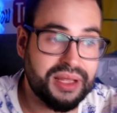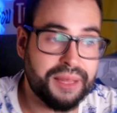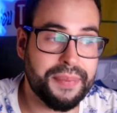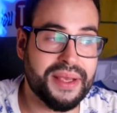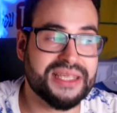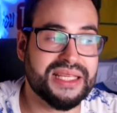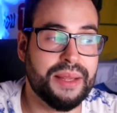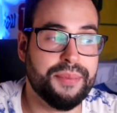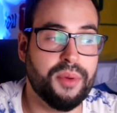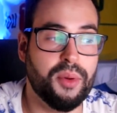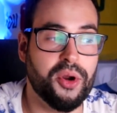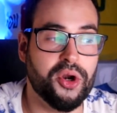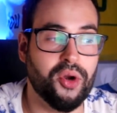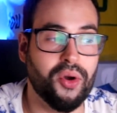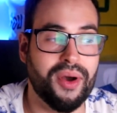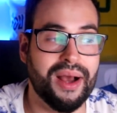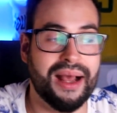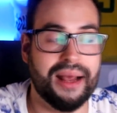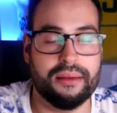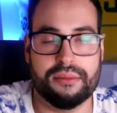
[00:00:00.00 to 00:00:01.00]
a ver qué pasa, pero
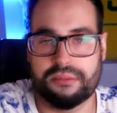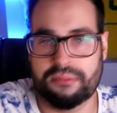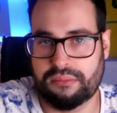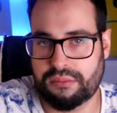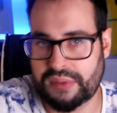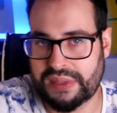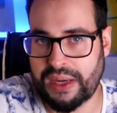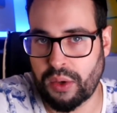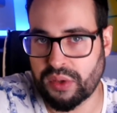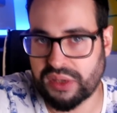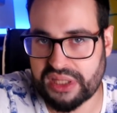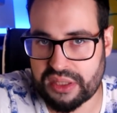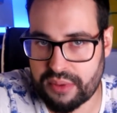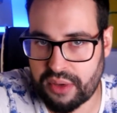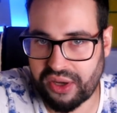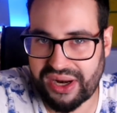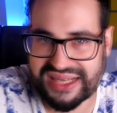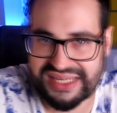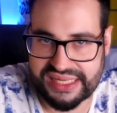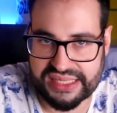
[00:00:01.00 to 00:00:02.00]
bueno, la
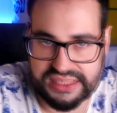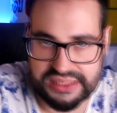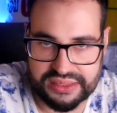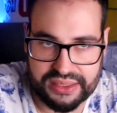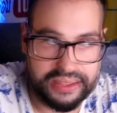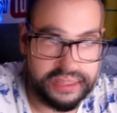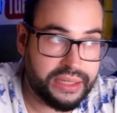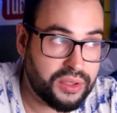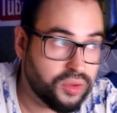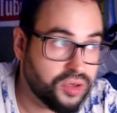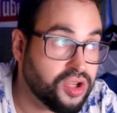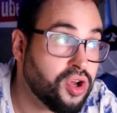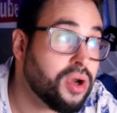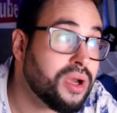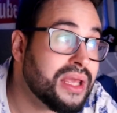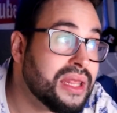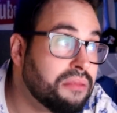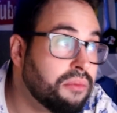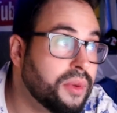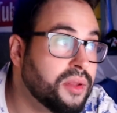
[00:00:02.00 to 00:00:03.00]
última hora es esta.
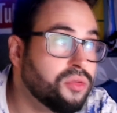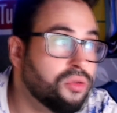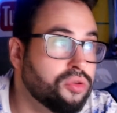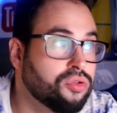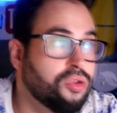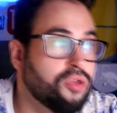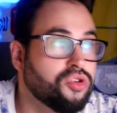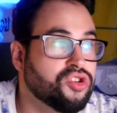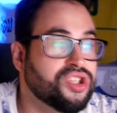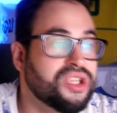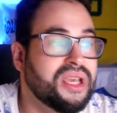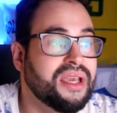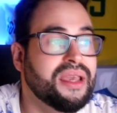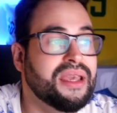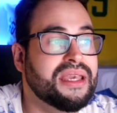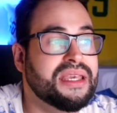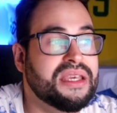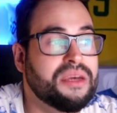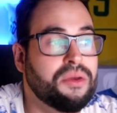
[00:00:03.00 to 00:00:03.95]
Reunión y de momento todo sigue